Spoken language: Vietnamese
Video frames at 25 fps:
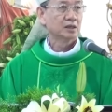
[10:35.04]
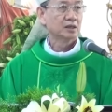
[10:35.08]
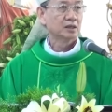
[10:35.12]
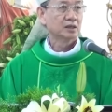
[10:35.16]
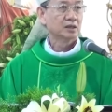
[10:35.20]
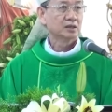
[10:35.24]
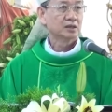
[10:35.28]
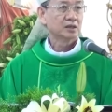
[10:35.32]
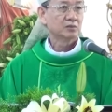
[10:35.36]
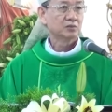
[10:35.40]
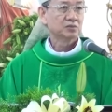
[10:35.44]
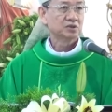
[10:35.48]

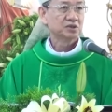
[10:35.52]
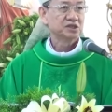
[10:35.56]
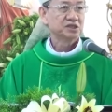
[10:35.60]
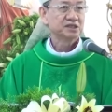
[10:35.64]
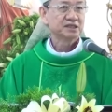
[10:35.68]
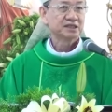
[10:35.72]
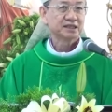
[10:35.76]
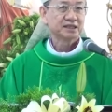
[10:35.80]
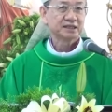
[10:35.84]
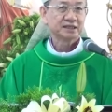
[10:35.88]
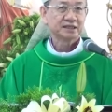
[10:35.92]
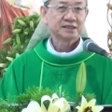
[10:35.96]
trong
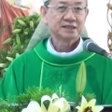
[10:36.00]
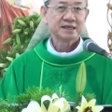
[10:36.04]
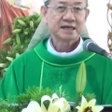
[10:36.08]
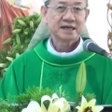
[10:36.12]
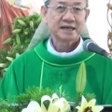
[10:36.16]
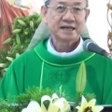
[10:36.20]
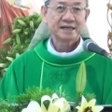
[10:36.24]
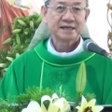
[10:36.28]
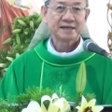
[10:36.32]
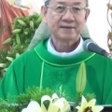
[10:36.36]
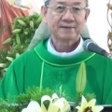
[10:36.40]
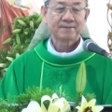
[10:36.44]
chiến tranh thứ
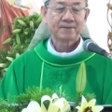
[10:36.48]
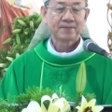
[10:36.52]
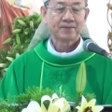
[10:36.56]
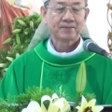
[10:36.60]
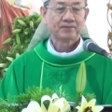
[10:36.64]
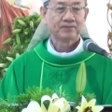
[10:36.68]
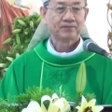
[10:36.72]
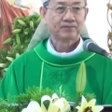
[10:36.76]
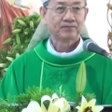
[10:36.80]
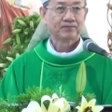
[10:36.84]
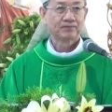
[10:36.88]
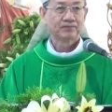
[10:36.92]
hai
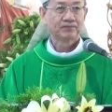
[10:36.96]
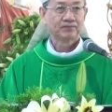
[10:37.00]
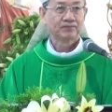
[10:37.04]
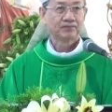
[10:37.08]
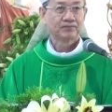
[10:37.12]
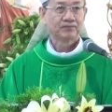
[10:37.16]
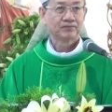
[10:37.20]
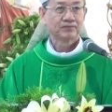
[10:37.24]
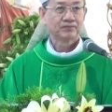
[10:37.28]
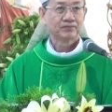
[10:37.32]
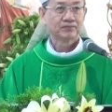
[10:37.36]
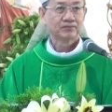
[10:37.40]

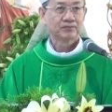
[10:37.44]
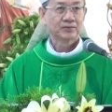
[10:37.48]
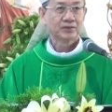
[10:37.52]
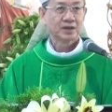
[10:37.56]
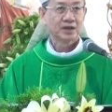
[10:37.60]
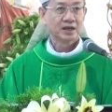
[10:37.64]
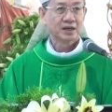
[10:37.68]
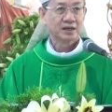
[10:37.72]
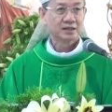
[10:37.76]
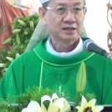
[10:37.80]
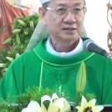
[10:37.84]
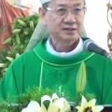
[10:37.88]

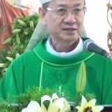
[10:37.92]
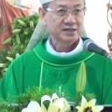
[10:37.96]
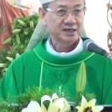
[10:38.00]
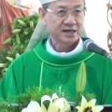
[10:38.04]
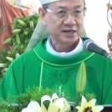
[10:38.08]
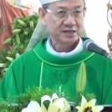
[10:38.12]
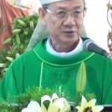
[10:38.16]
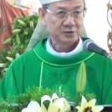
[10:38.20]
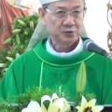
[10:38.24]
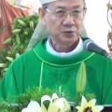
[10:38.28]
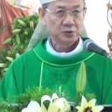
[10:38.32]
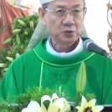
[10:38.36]
ở
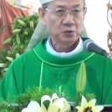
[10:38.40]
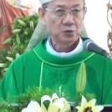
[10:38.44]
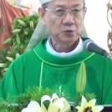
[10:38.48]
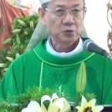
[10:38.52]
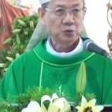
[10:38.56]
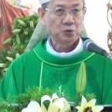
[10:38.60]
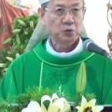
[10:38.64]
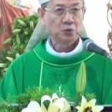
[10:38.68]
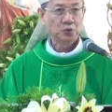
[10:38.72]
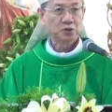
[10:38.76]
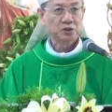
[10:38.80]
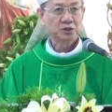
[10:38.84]
trại tù
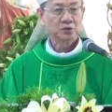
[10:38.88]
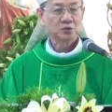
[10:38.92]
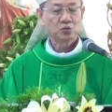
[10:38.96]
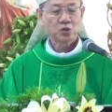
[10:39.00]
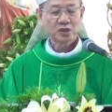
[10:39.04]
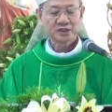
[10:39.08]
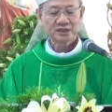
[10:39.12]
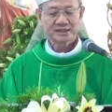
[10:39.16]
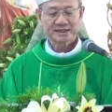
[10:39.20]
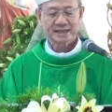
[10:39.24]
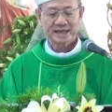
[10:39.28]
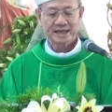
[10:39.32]
của Đức
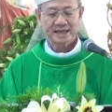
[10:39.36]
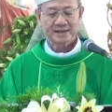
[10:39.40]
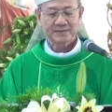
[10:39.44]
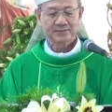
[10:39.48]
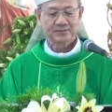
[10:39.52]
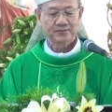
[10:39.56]
Quốc xã